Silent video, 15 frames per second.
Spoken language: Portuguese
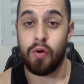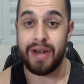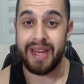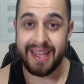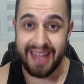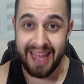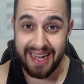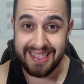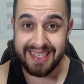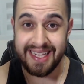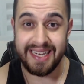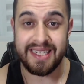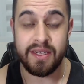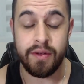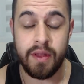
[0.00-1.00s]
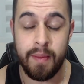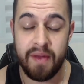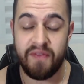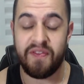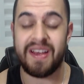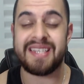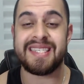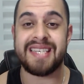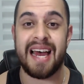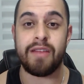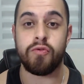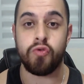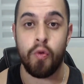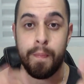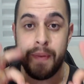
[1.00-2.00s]
o link tá na descrição e também
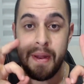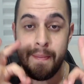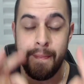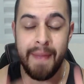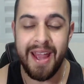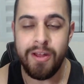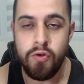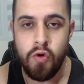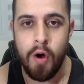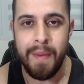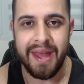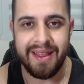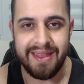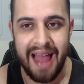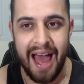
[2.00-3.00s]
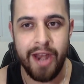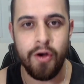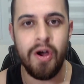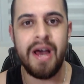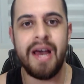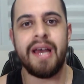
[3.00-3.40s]
fixado no primeiro comentário.